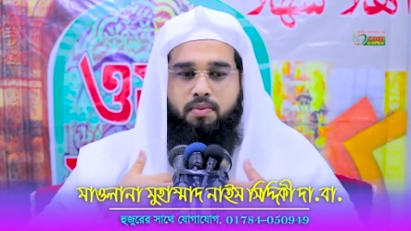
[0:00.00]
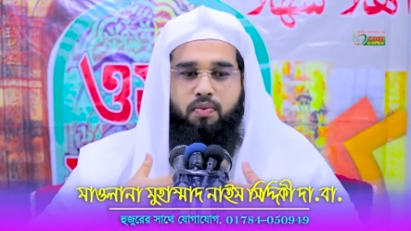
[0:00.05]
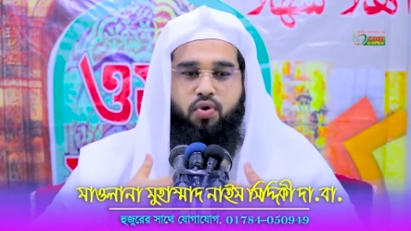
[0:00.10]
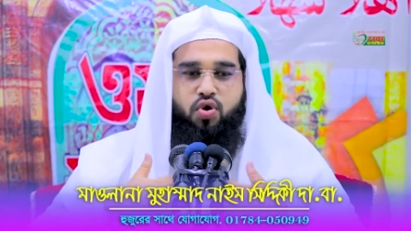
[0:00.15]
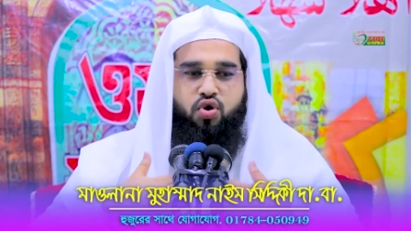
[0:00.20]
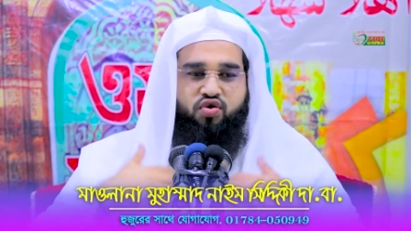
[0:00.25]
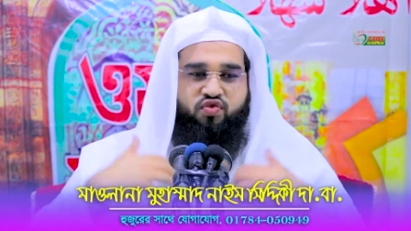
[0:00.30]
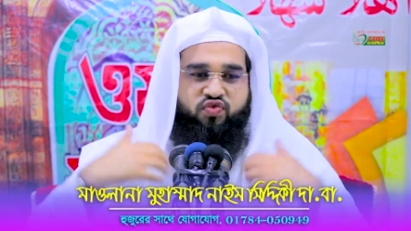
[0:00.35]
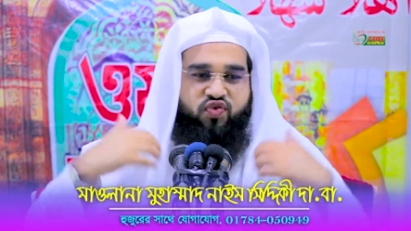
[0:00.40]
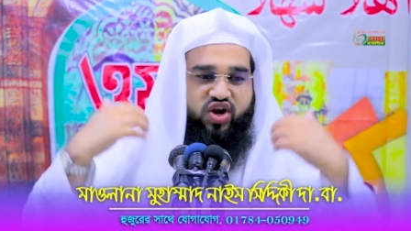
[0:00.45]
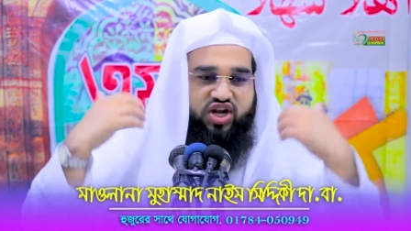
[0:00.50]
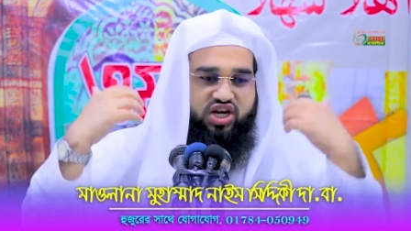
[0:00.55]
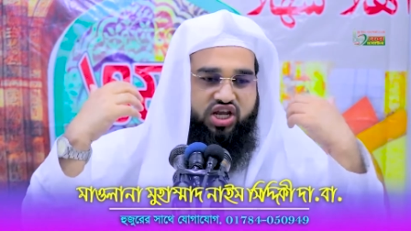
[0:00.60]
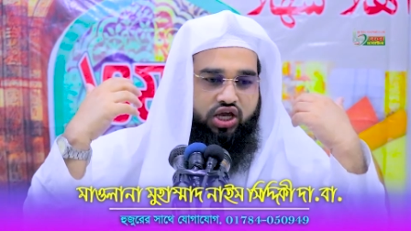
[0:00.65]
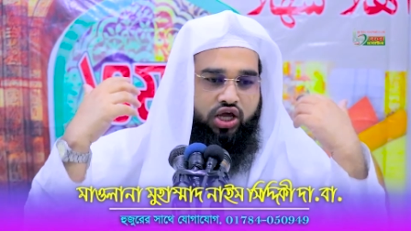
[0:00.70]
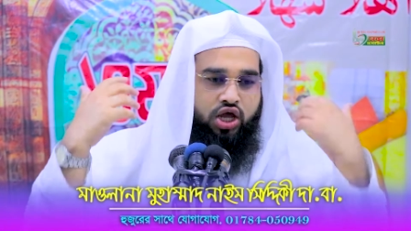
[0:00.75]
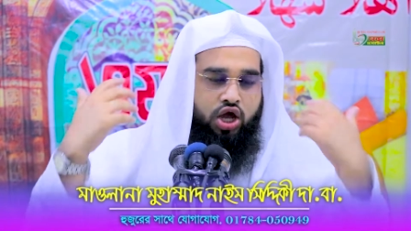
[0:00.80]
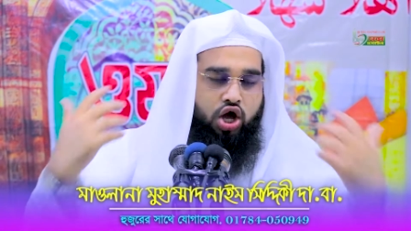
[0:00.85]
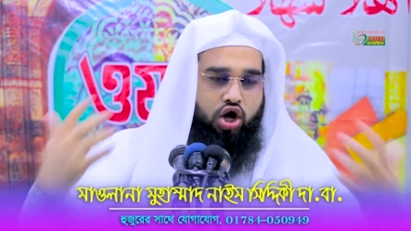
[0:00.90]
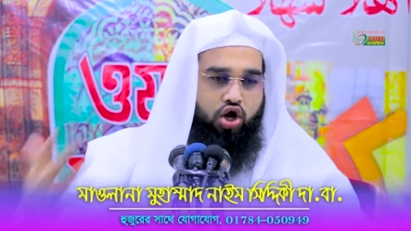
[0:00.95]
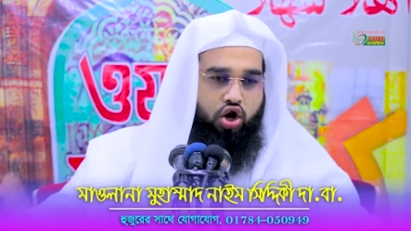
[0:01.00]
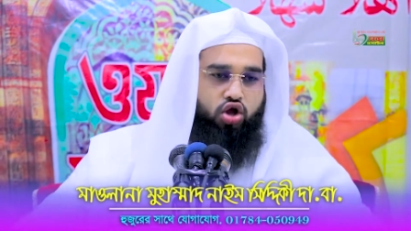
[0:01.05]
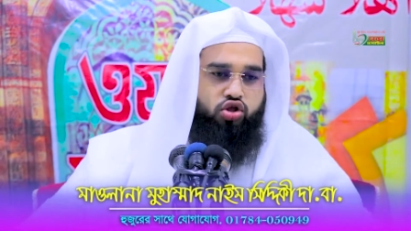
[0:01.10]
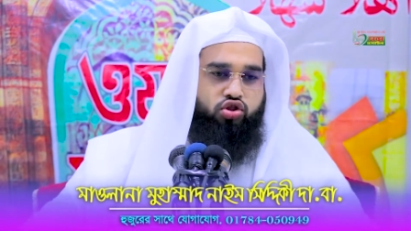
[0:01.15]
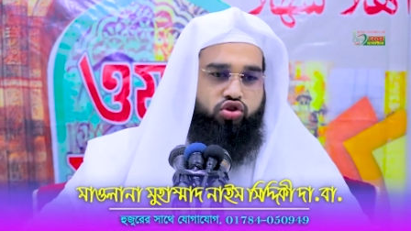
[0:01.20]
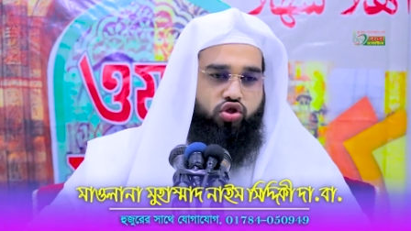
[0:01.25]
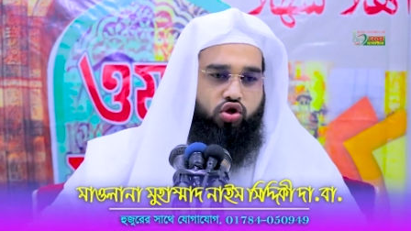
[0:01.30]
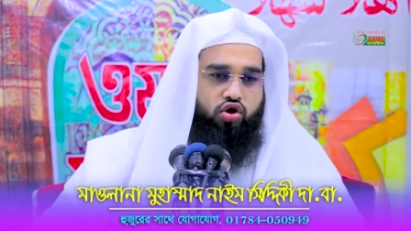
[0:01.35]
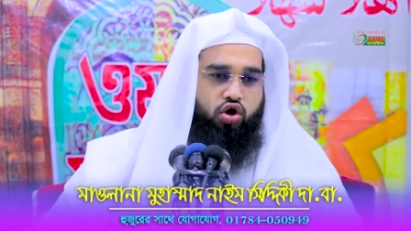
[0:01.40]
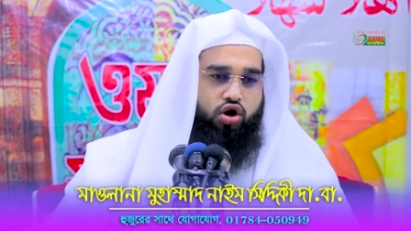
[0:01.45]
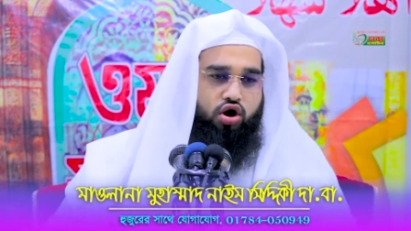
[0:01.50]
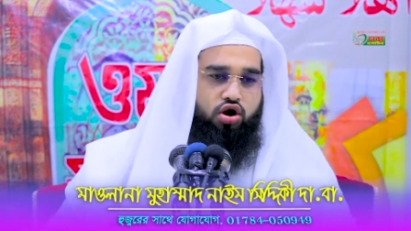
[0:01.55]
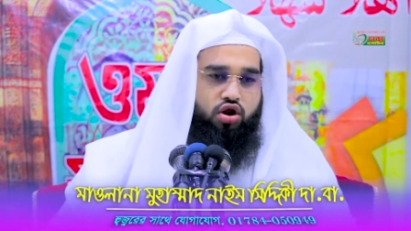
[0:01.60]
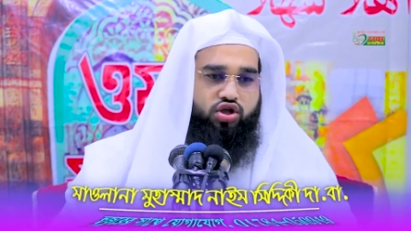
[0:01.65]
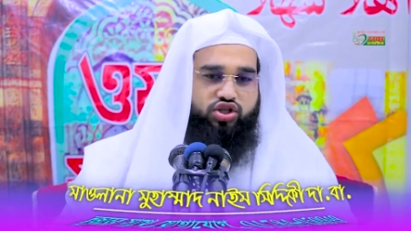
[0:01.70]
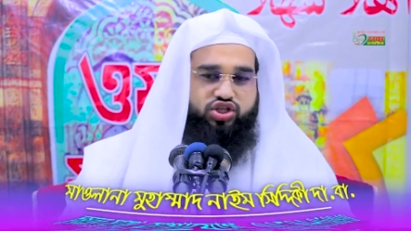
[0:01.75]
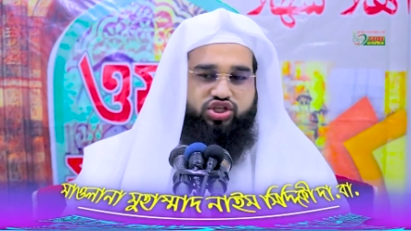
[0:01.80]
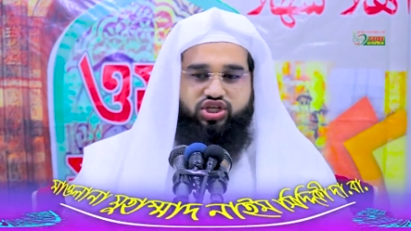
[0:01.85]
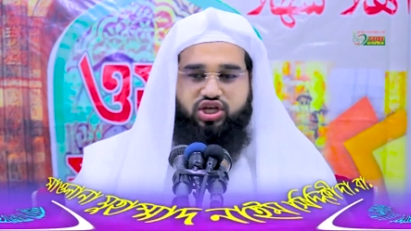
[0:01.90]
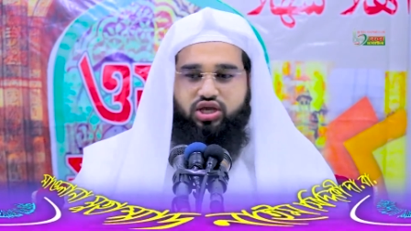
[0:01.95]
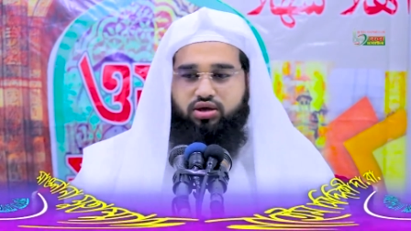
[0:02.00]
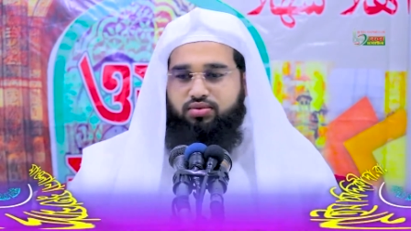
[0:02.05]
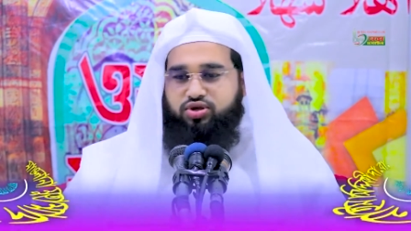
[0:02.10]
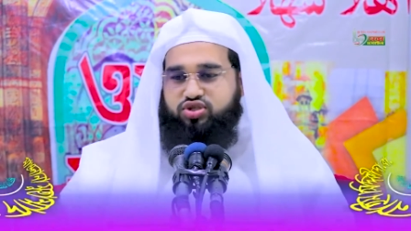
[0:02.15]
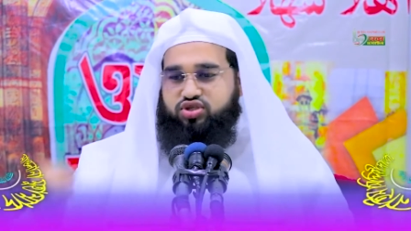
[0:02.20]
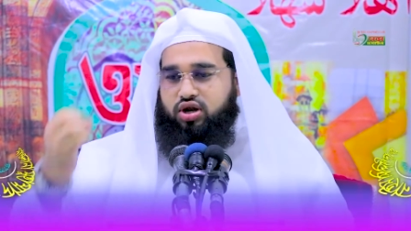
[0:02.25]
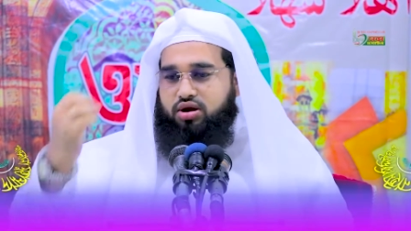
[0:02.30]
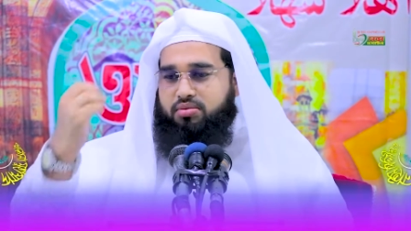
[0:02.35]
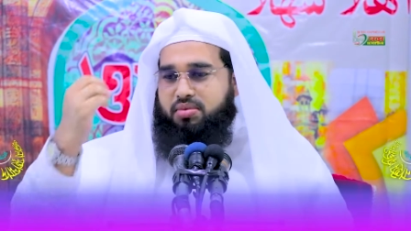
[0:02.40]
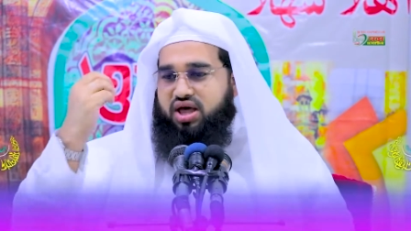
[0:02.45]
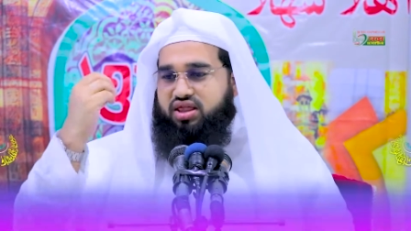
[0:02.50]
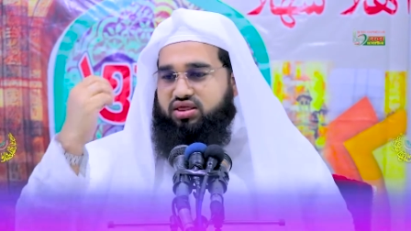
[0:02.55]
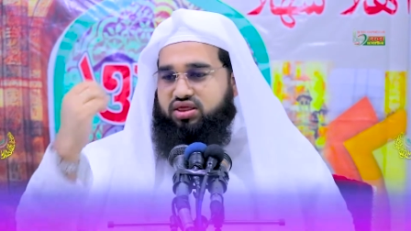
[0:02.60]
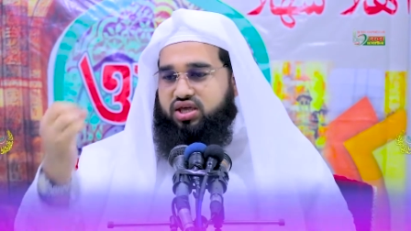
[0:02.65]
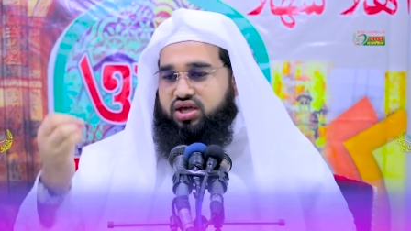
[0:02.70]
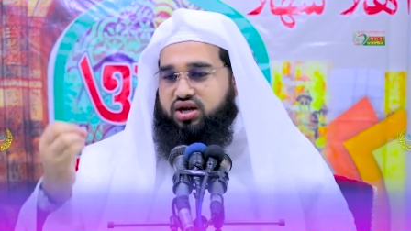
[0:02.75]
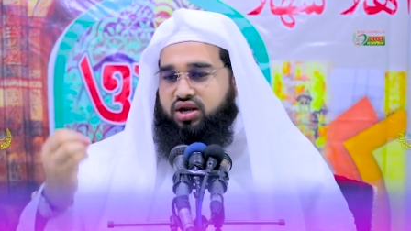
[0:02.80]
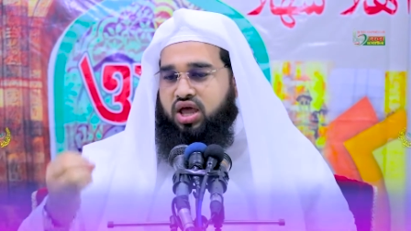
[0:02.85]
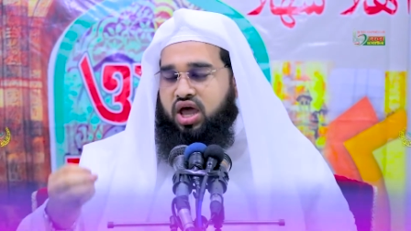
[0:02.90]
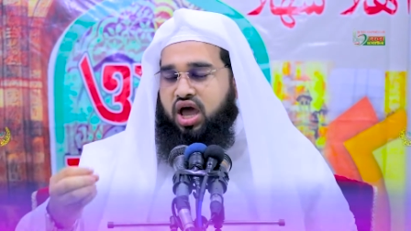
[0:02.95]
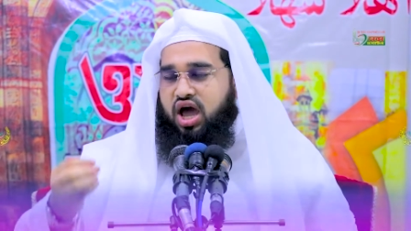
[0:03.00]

বুক ফেটে রক্তক্ষরণ হচ্ছে মুসলমানদের